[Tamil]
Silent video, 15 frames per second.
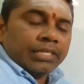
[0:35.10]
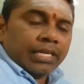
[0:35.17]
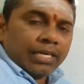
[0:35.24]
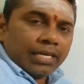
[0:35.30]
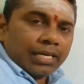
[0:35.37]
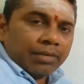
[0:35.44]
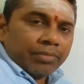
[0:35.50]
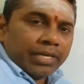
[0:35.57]

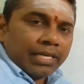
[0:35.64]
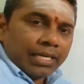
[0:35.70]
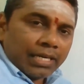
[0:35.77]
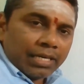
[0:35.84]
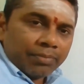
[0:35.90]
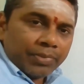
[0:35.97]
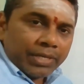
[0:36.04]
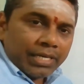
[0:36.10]
எல்லாமே
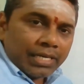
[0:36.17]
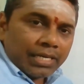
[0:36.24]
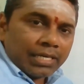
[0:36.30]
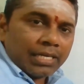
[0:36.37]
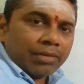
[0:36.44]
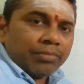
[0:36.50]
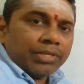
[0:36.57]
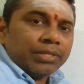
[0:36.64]
நல்லபடியாக
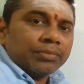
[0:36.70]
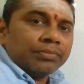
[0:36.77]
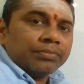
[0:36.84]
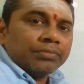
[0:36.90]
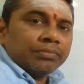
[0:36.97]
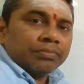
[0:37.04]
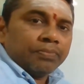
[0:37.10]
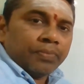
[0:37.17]
அமையும்
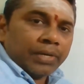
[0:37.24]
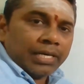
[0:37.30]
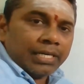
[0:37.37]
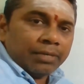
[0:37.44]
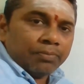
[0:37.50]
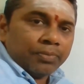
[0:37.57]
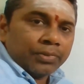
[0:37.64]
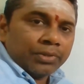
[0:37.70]

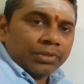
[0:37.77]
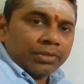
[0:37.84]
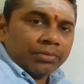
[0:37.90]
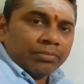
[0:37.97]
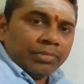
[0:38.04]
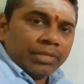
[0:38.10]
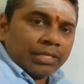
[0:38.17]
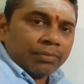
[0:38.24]
படிப்பு
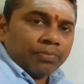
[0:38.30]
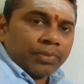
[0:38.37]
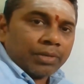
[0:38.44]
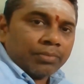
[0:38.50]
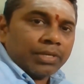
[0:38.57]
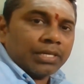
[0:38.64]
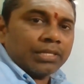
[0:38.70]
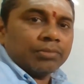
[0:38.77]
மிக
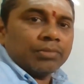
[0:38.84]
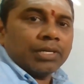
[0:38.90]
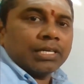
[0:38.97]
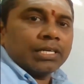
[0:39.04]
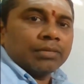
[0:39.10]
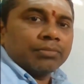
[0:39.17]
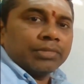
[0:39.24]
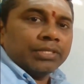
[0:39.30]
பிரமாதமாக
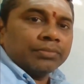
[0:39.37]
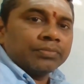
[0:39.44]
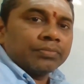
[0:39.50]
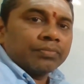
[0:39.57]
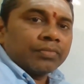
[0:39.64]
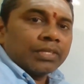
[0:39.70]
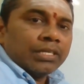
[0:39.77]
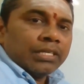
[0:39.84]
அமையும்
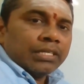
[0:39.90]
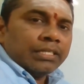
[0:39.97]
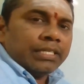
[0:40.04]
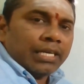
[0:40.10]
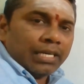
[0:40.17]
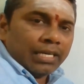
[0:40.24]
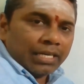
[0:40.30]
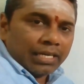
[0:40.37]

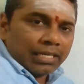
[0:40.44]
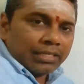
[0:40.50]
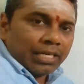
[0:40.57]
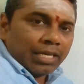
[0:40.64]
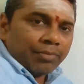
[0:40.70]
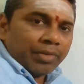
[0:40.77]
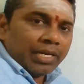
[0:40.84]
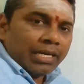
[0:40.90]

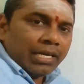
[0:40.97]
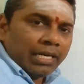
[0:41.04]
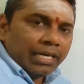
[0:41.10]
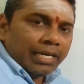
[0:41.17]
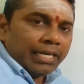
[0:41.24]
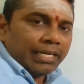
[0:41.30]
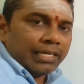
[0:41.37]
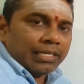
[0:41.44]
எல்லாத்திலையுமே
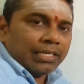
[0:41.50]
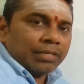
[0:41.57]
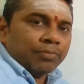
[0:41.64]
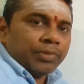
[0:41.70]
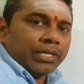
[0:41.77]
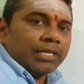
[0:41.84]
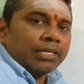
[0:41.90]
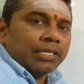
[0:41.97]
லீடிங்
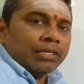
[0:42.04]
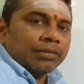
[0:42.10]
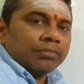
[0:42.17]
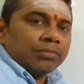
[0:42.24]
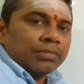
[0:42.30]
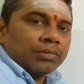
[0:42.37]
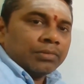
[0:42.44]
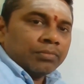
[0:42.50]
அப்படின்னு
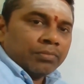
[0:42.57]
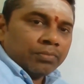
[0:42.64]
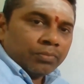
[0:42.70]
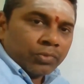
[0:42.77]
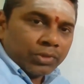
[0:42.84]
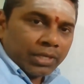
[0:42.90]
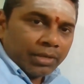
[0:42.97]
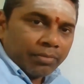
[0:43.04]

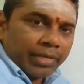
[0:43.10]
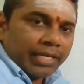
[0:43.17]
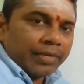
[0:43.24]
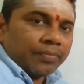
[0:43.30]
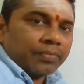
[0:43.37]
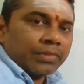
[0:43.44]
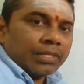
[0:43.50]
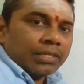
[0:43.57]
முதன்மை
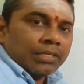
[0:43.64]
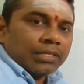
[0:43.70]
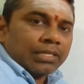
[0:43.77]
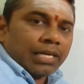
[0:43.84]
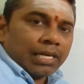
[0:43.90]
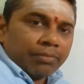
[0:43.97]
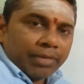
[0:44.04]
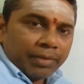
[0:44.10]

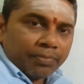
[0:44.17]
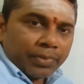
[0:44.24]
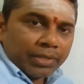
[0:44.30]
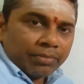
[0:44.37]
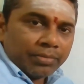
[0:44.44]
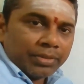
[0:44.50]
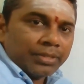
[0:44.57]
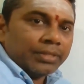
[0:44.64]
தலைமை
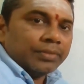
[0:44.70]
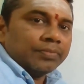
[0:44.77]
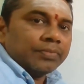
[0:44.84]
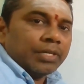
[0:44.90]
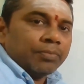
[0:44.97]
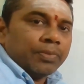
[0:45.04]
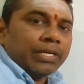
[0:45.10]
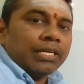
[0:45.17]
பண்பு
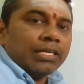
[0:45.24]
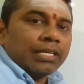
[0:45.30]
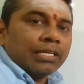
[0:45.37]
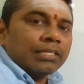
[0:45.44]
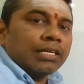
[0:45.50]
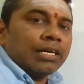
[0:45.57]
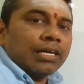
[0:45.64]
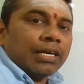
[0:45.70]
அப்படின்னு
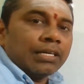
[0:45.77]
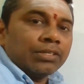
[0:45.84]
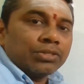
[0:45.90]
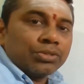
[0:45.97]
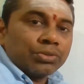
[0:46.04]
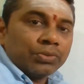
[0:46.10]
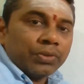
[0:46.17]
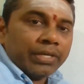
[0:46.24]
இருந்தா அது
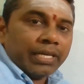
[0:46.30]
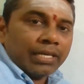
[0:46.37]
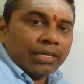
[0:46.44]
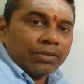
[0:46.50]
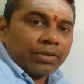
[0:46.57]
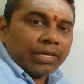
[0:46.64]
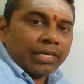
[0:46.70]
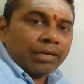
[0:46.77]

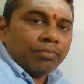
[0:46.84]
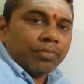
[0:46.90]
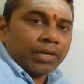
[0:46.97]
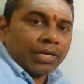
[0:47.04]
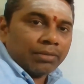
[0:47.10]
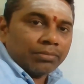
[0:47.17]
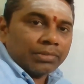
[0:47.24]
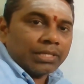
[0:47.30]
சூரியனுடைய
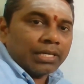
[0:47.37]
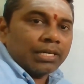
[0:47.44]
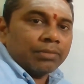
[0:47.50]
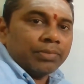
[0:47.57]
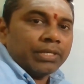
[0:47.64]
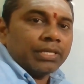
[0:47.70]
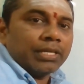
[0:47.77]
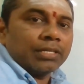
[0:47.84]
பலம் தான்
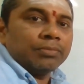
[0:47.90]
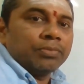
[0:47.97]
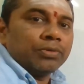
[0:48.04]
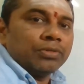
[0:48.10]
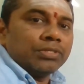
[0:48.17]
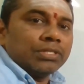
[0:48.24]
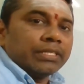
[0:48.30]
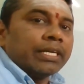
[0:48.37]
அப்படிங்கிறத
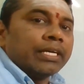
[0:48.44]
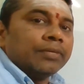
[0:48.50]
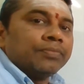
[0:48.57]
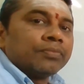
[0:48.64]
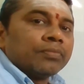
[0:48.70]
புரிஞ்சுக்கங்க